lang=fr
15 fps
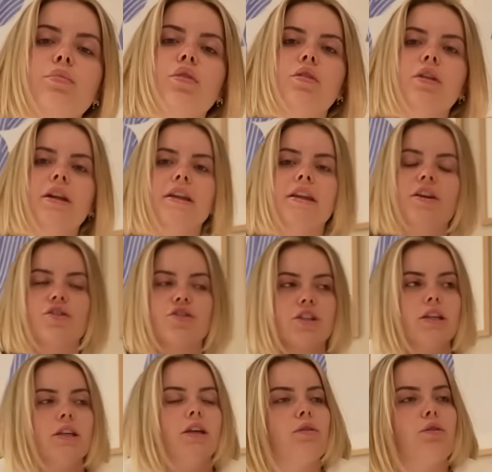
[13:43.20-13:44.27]
prend de
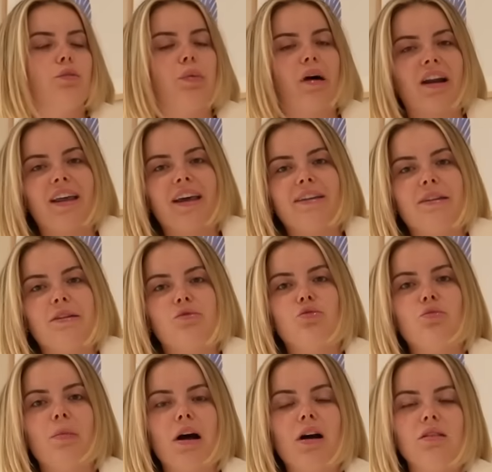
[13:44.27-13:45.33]
l'énergie de parler à des
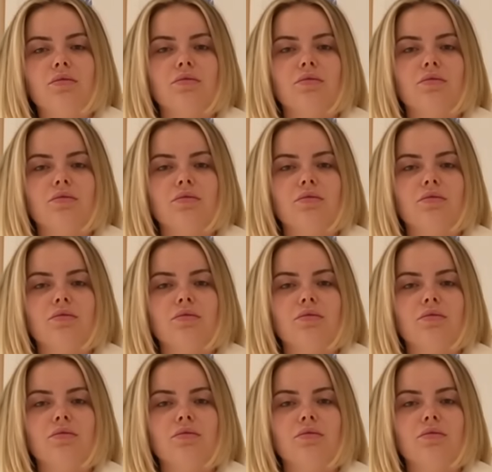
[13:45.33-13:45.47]
humains